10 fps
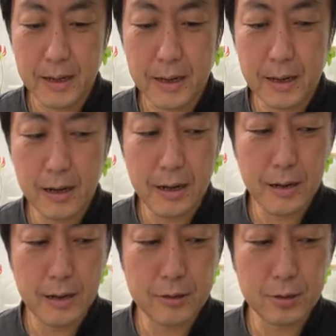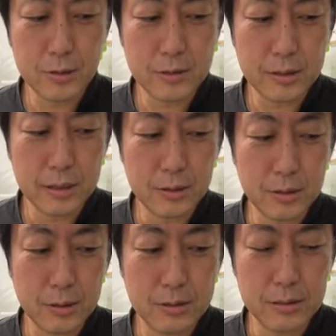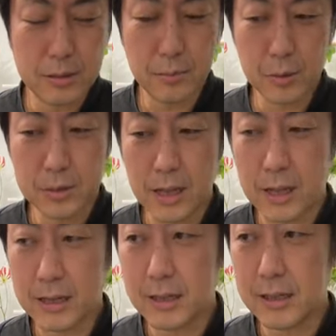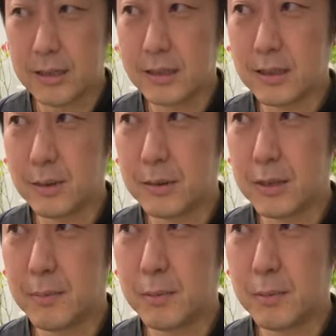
えー、10件増枠してもう3件になっていたので、